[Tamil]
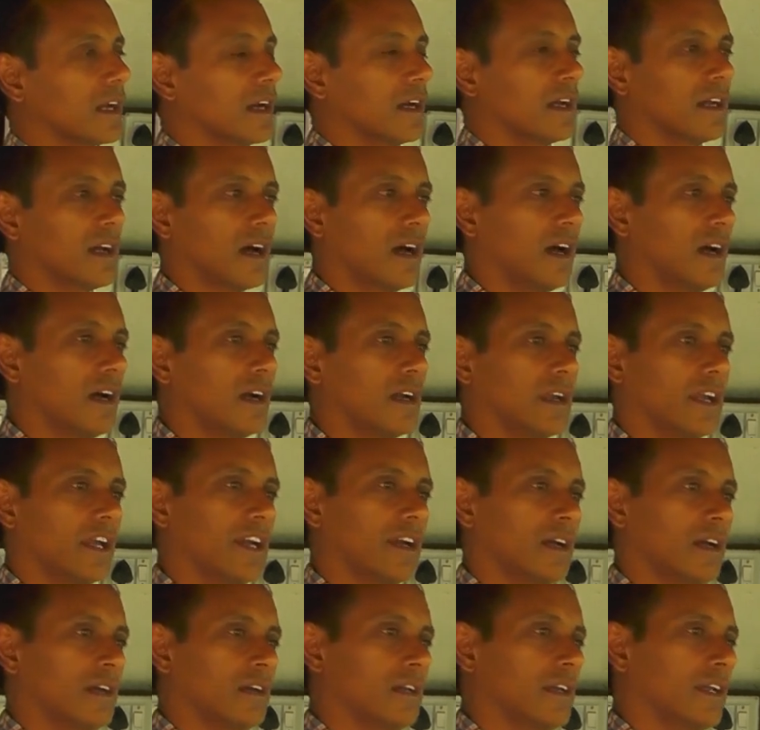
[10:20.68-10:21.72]
இந்த இதுக்கு
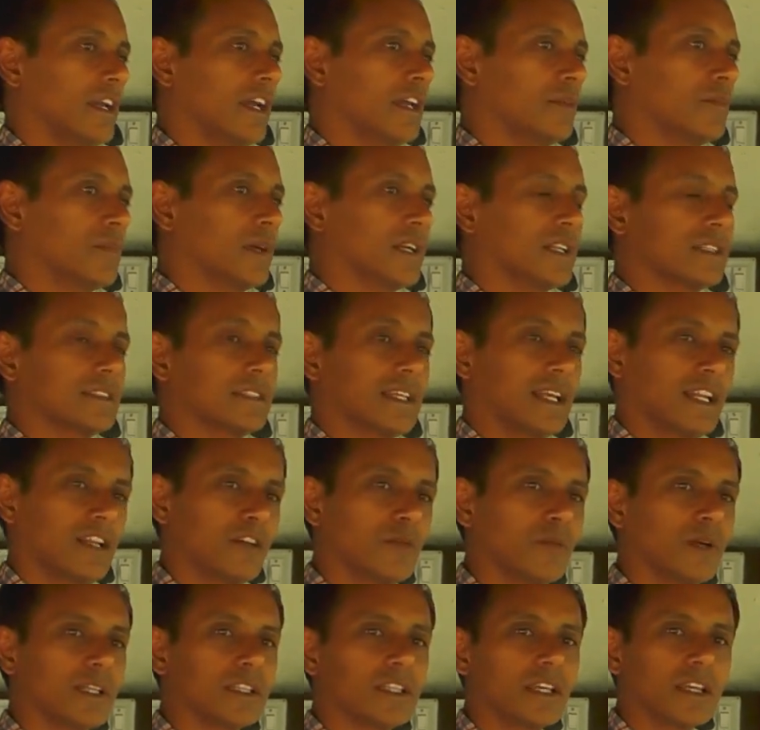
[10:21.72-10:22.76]

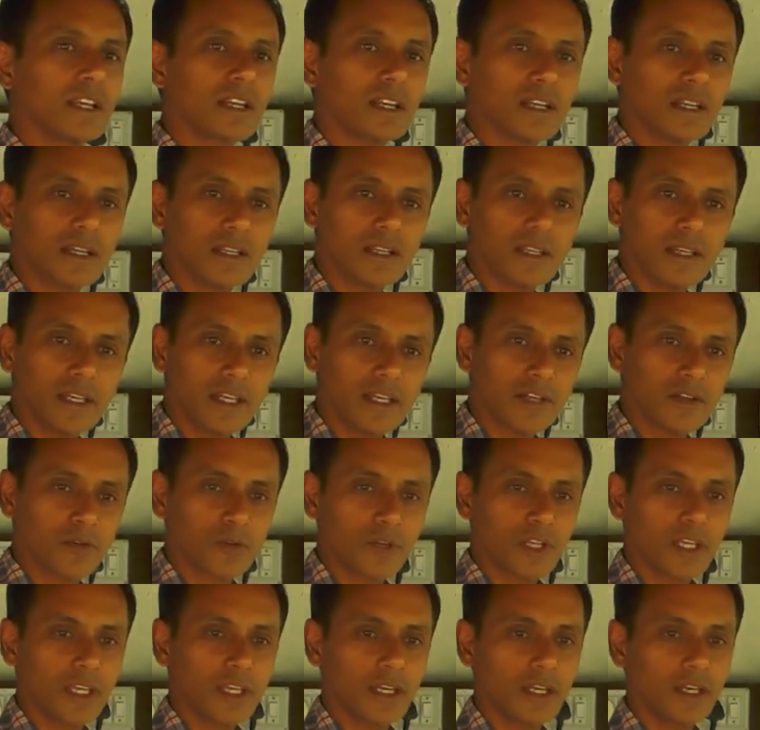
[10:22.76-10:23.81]
ஏற்படுற செலவு பார்த்திங்கன்னா
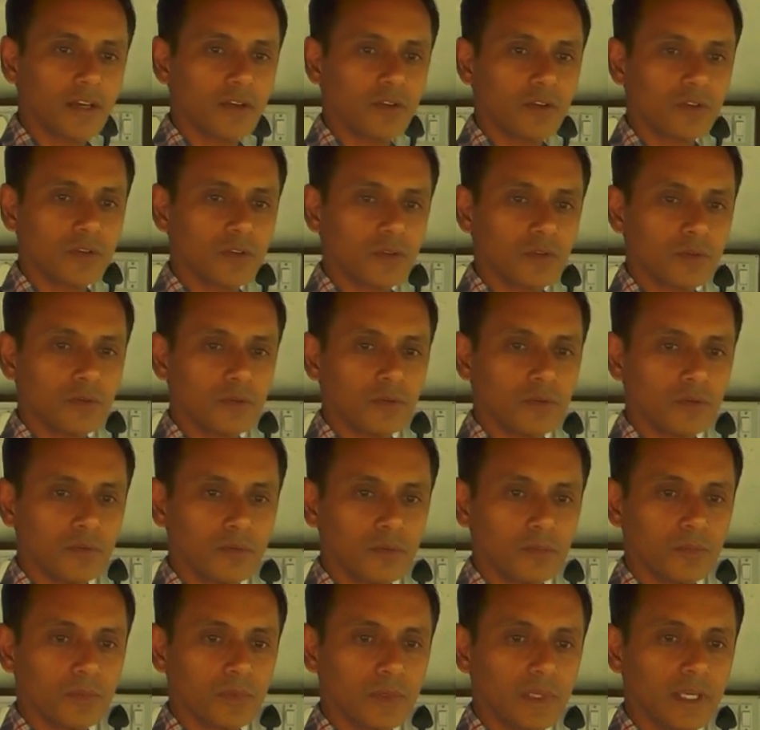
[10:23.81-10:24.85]
ஏறக்குறைய ஒரு
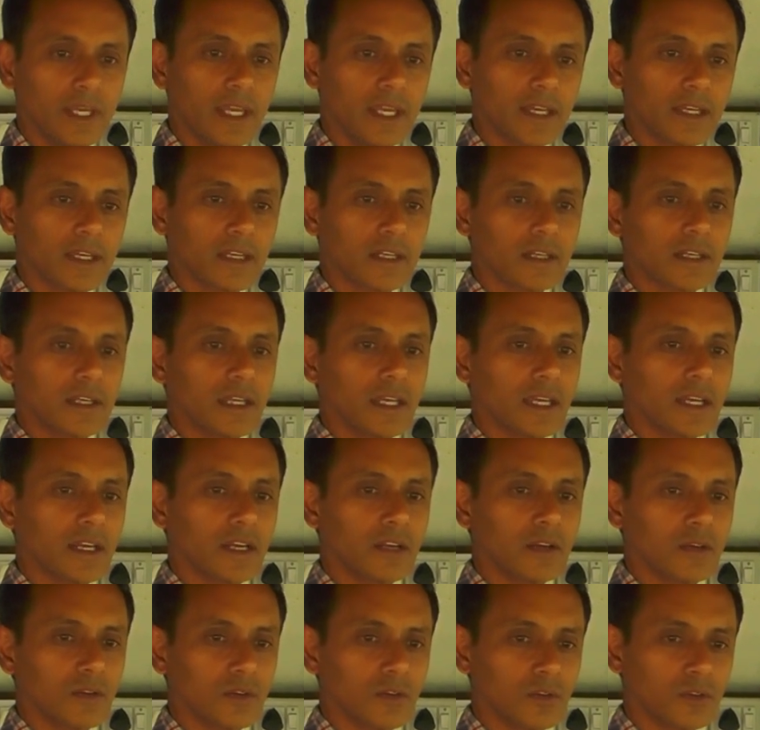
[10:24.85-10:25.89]

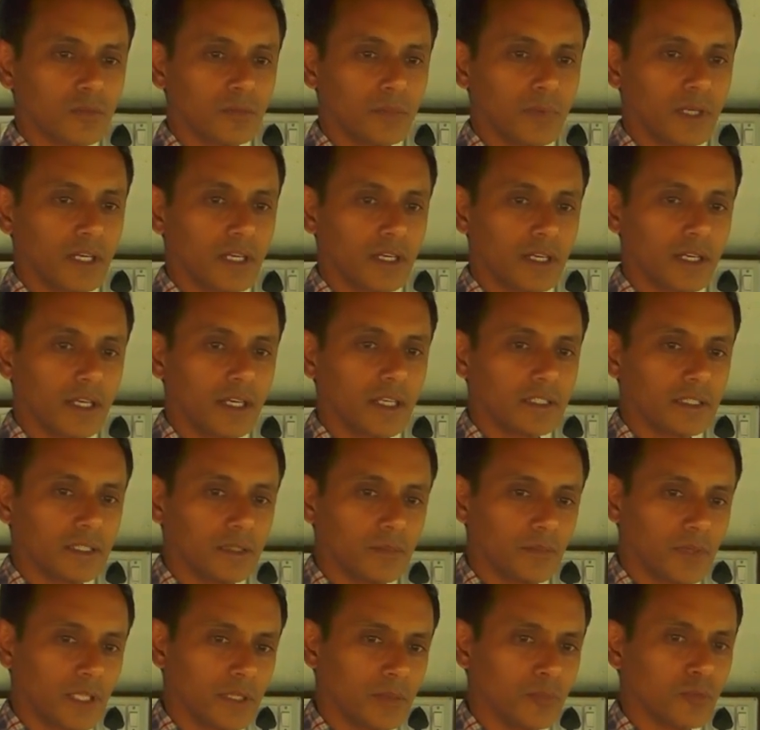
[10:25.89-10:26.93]
ஏக்கருக்கு எங்களுக்கு ஒரு
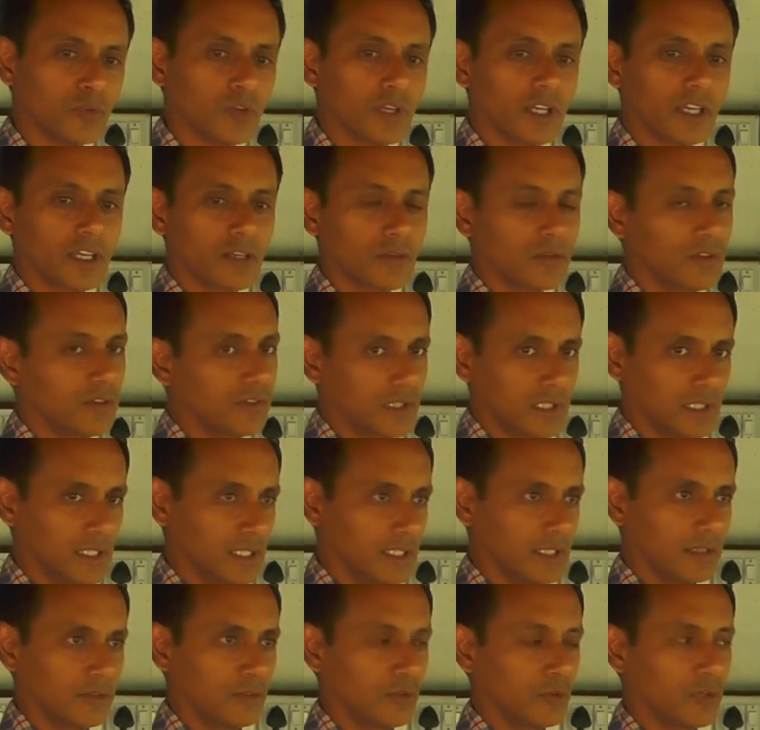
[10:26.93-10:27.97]
பன்னெண்டாயிரத்தி
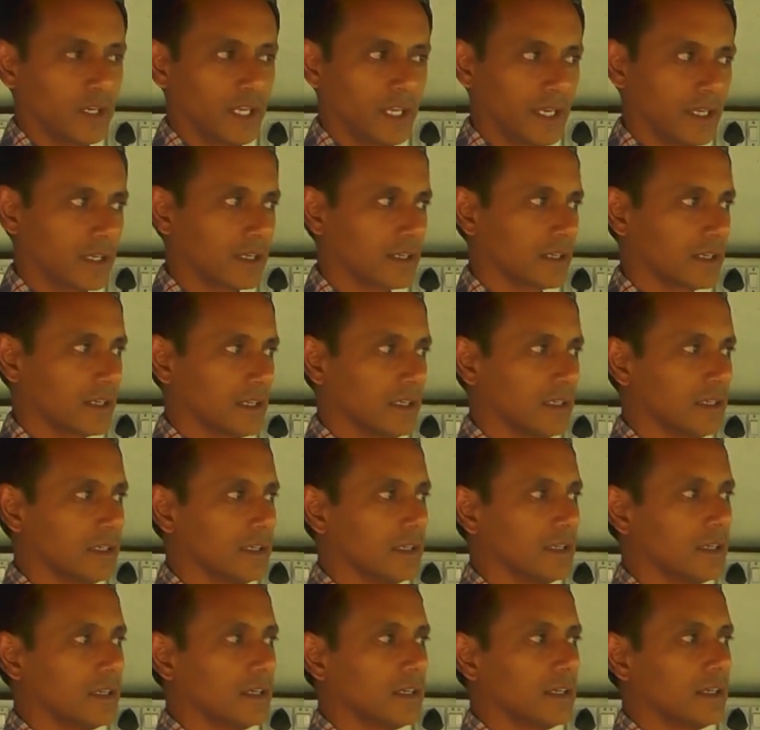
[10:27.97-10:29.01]
பதிமூணாயிரரூவா வருது ஒரு
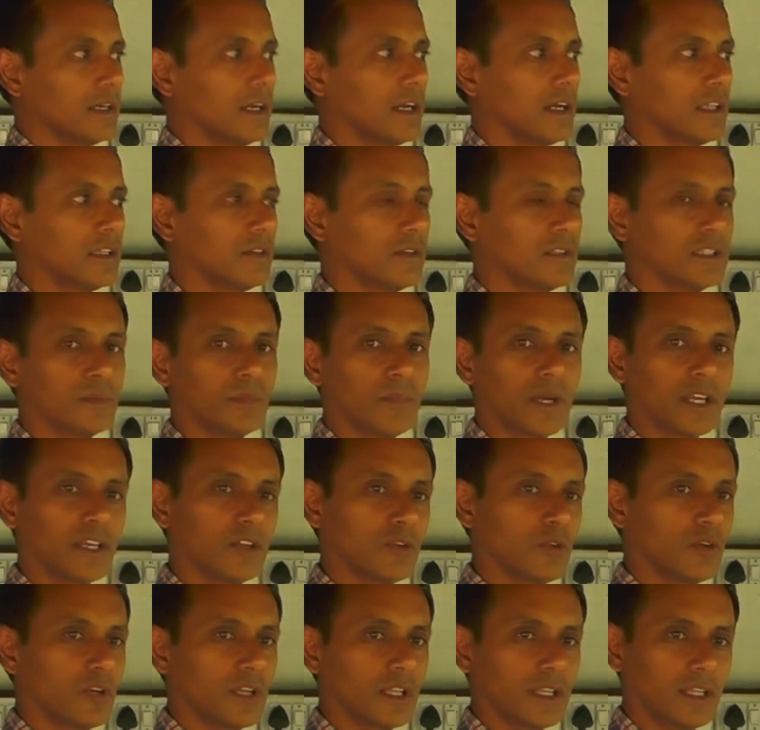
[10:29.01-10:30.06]
ஏக்கருக்கு அது
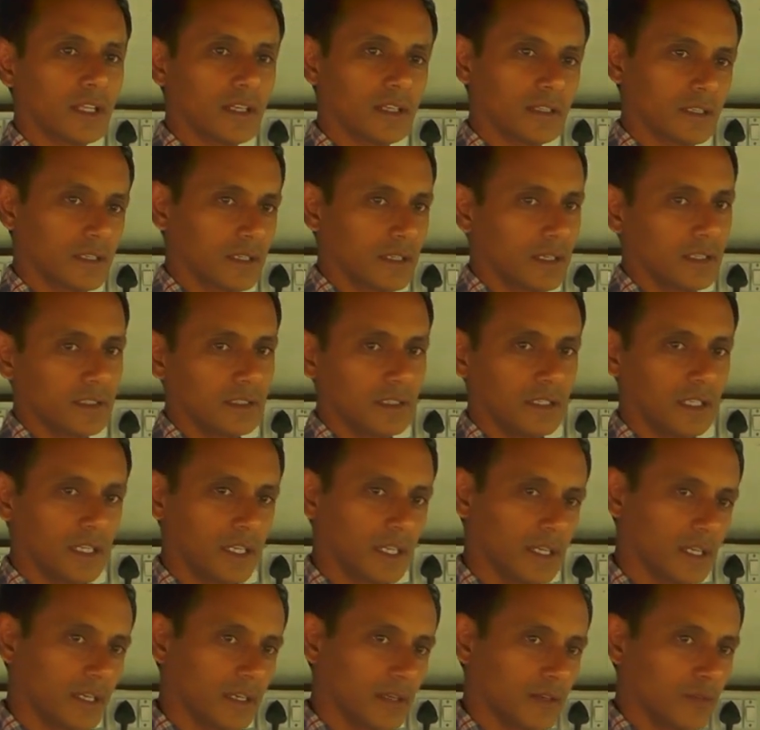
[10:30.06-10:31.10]
வந்து பயனுள்ளதாக
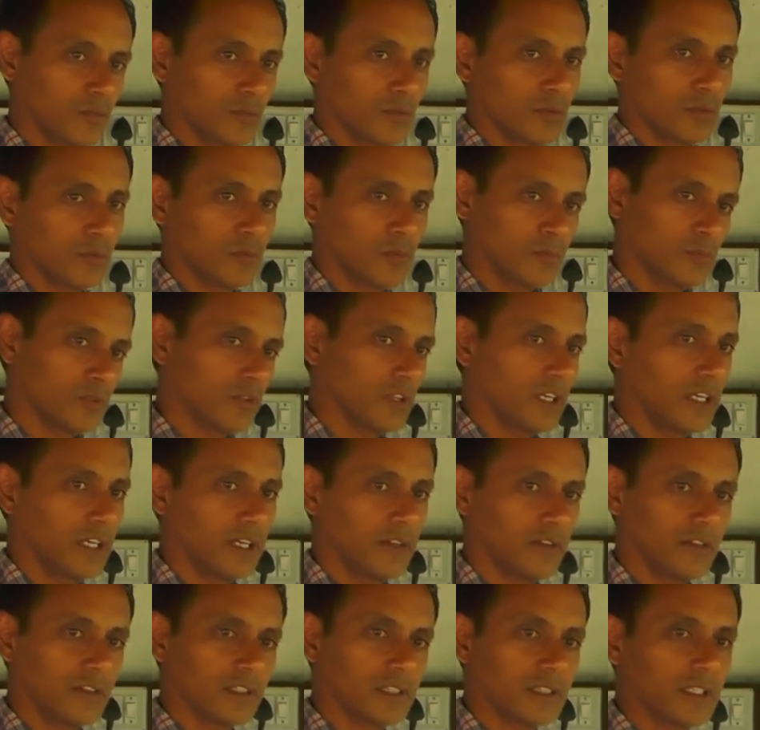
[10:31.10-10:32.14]
இருக்குது அது நீங்கள்
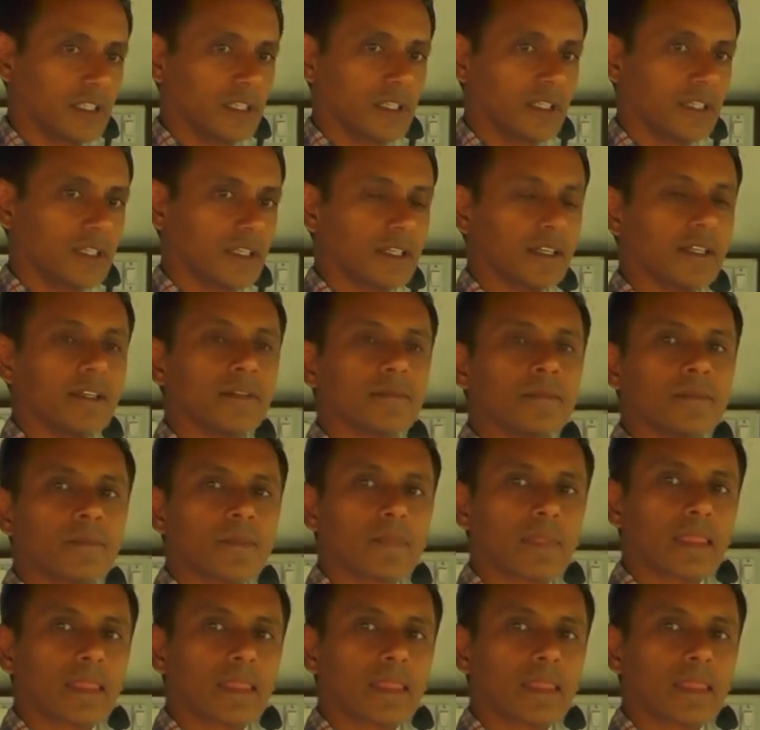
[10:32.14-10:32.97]
உங்கள் முதலீடு வந்து